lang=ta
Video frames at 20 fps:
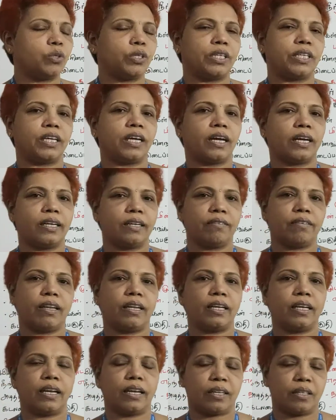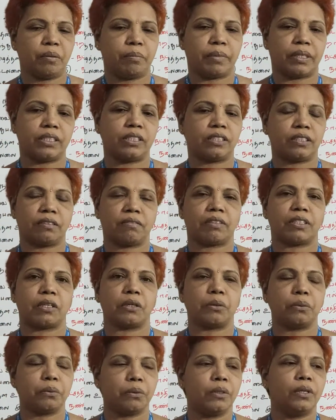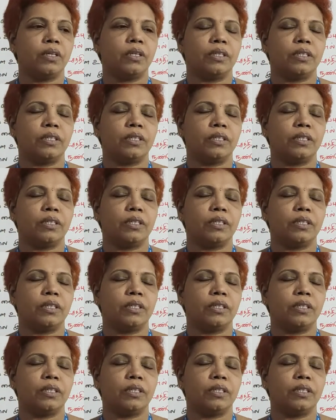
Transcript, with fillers: குட்டியான விலங்குலேருந்து மனுஷன் வரைக்கும்